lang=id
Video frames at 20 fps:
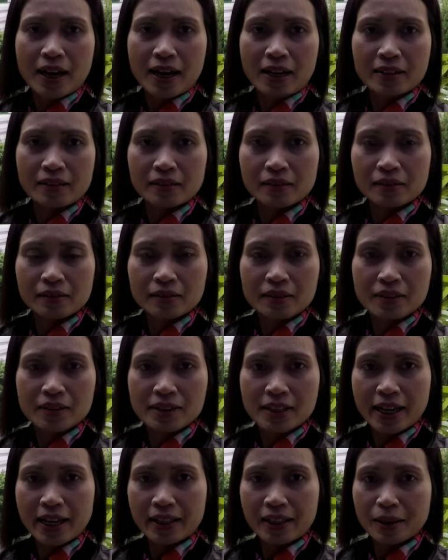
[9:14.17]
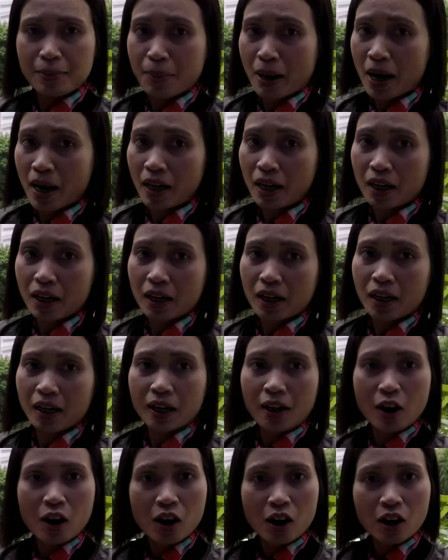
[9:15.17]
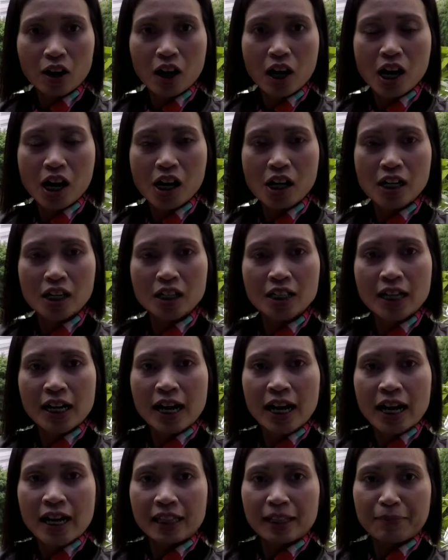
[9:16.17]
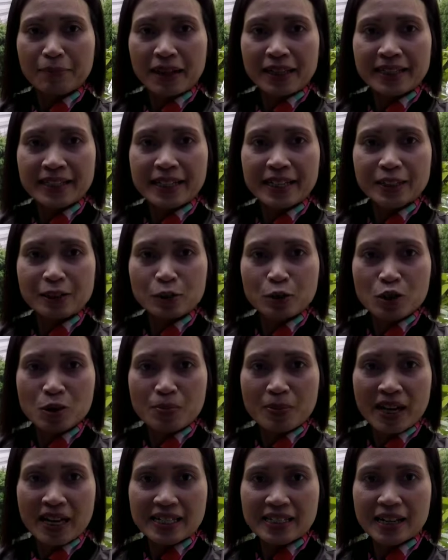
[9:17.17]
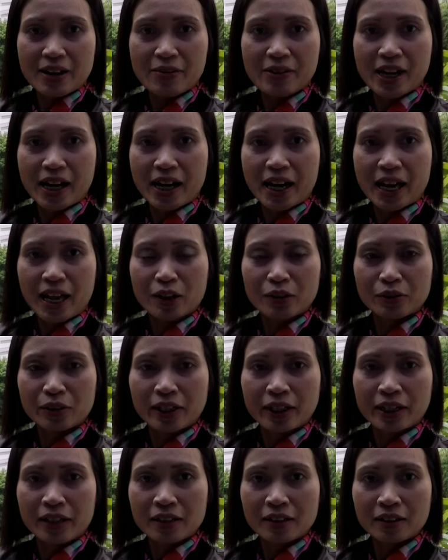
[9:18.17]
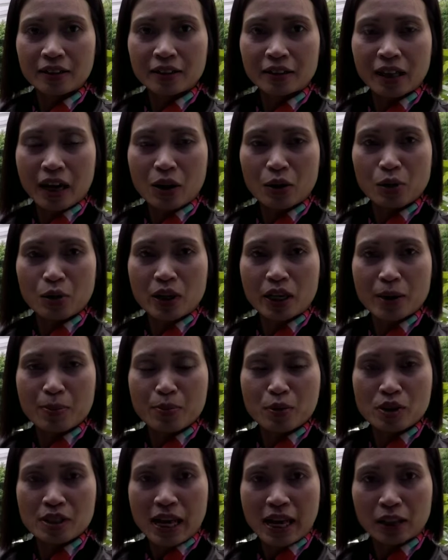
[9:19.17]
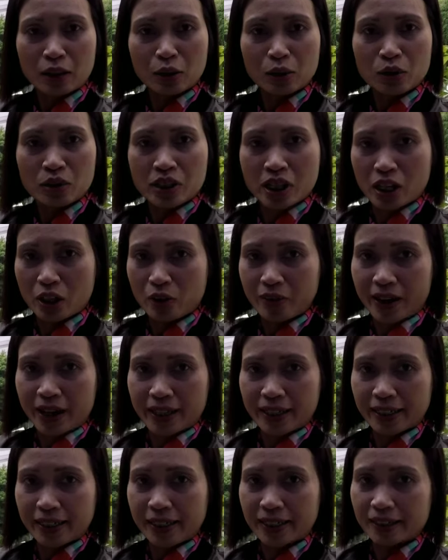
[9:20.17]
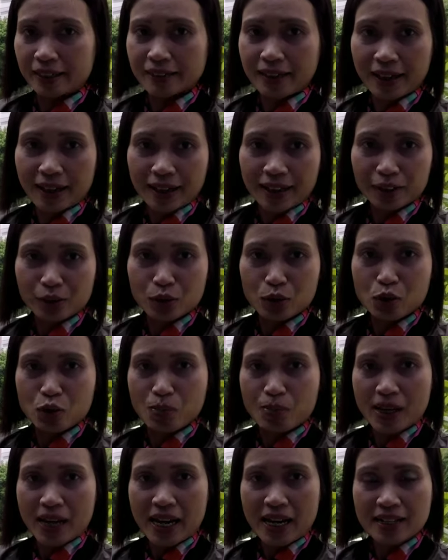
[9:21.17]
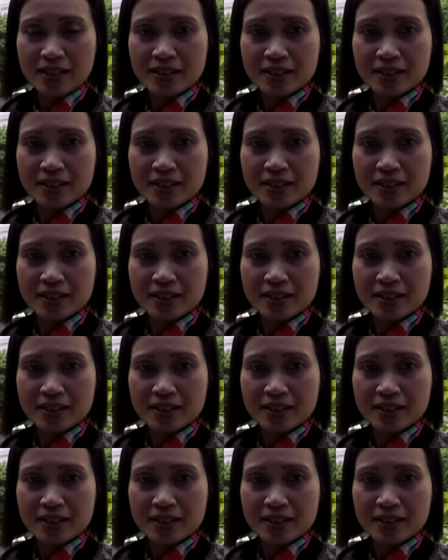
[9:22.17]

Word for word: dan saya terbang ke Hong Kong tepatnya 17 tahun yang lalu ya tahun 2001 Januari tanggal 17